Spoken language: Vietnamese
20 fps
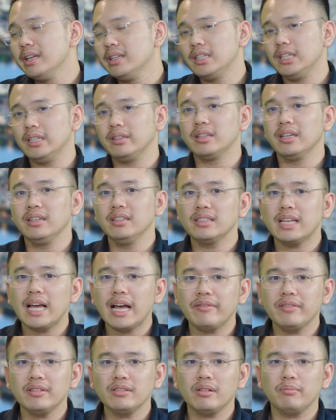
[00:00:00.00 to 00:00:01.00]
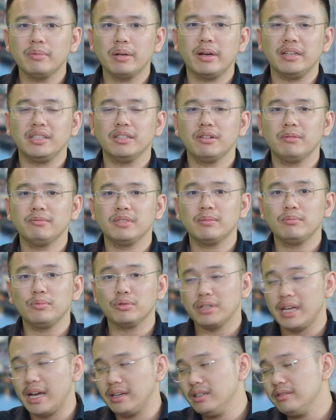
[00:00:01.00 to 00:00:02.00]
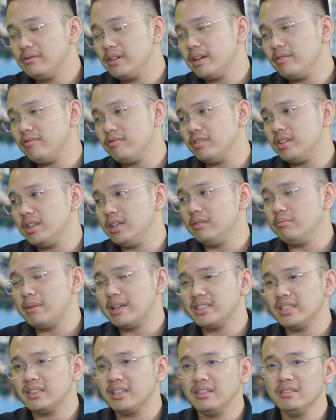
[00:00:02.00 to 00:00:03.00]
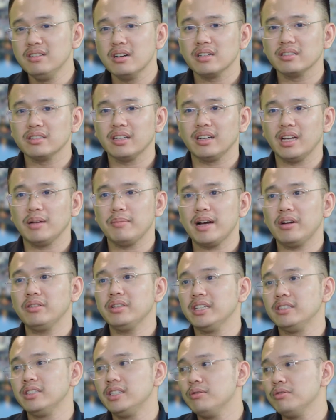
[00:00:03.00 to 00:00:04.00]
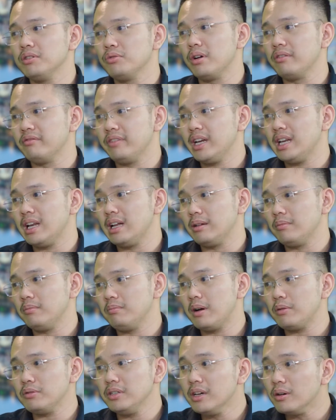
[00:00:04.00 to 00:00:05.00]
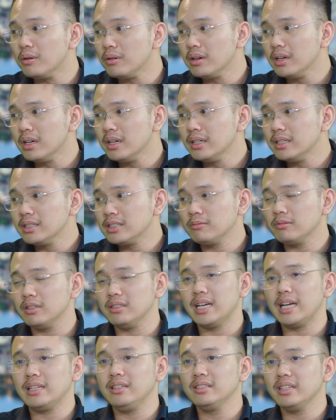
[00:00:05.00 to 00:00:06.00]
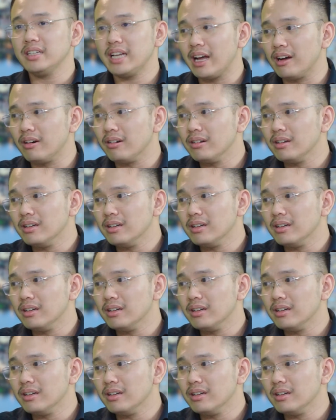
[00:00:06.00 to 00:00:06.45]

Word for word: thì tính ra ví dụ 17 triệu 500 một tháng như vậy thì bạn sẽ tính ngược rằng là bạn có thể chịu được khoản vay là bao nhiêu trong thời gian như thế nào.